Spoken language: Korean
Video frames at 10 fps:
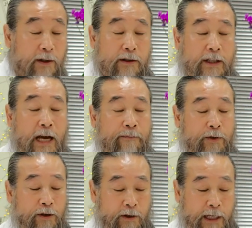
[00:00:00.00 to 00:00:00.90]

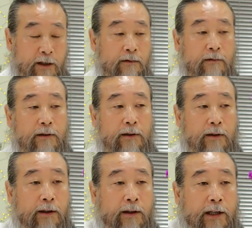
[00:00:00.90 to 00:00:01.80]
3년을 나는
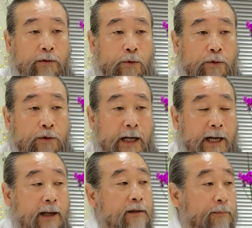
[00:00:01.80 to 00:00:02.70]
이렇게 노력을
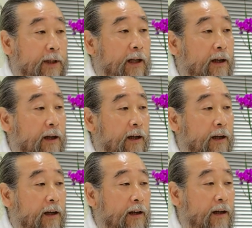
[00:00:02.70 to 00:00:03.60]
하겠습니다.
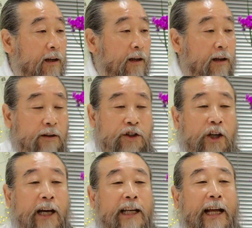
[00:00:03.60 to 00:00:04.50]

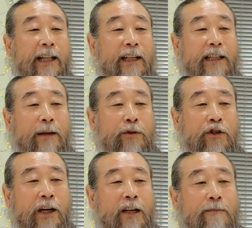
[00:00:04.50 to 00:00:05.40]
습관이 안 됐다면
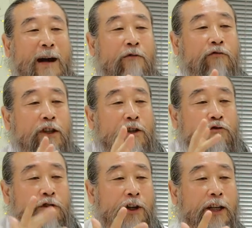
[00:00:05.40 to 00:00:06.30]
습관을 바꾸는 게
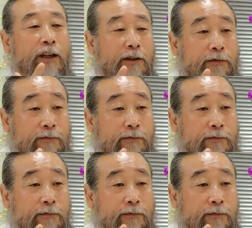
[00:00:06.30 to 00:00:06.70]
수련이에요.